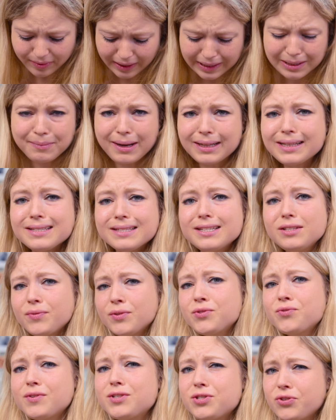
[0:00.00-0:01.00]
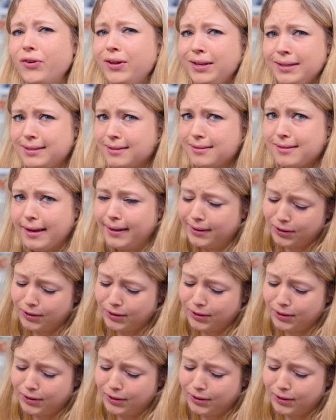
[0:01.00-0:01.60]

Ich mag es nicht, wenn sowas Säuerliches